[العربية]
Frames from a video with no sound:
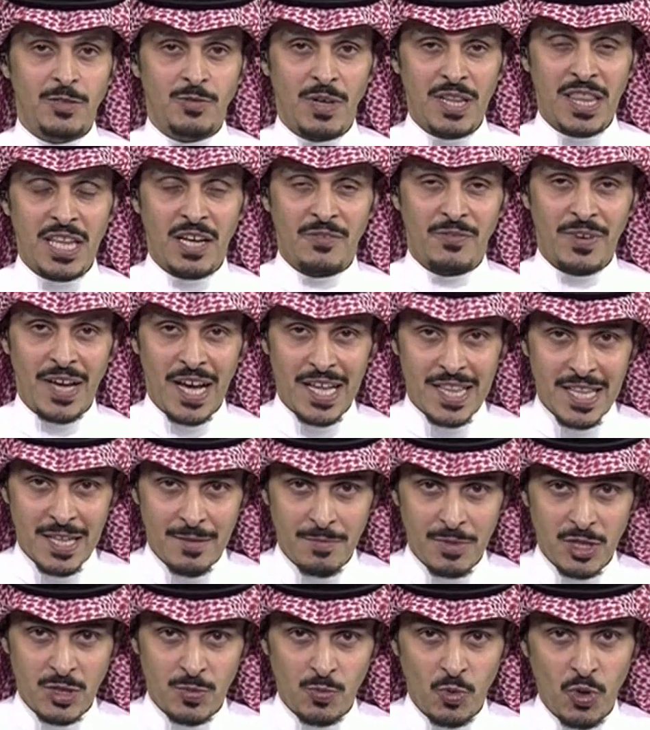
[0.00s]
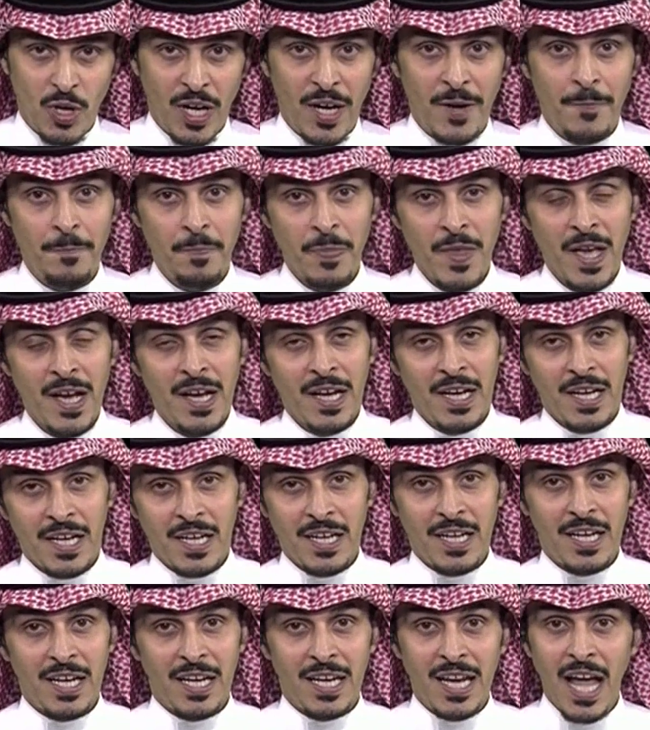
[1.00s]
وأثق في هذه المجموعة
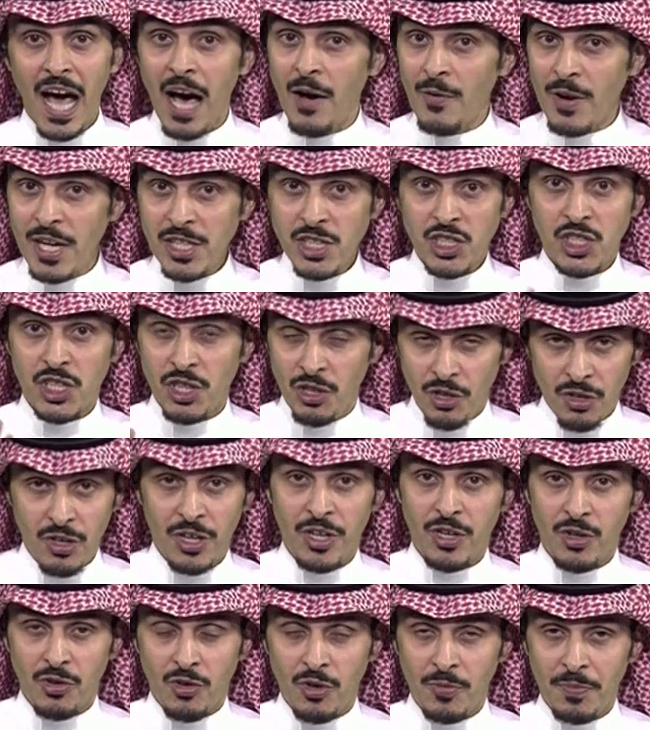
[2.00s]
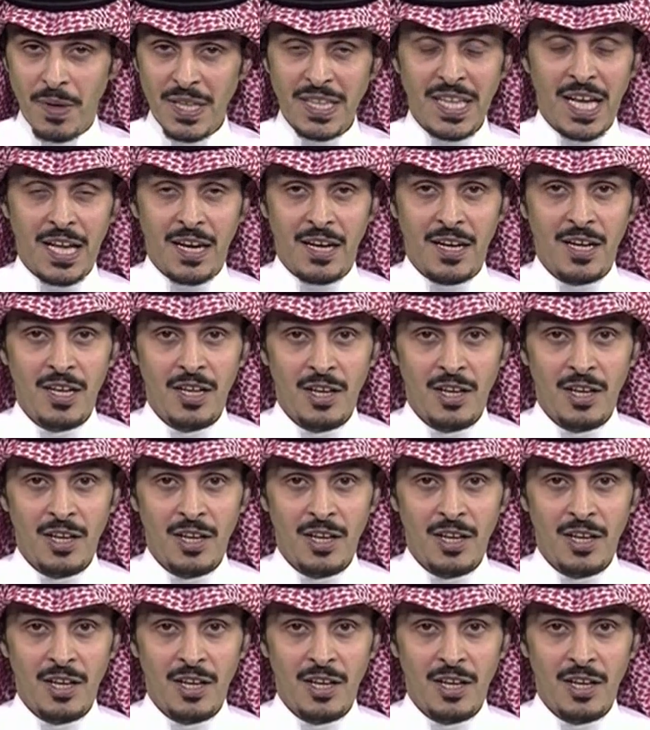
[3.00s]
أه، لا أرشحه أن يكون بطل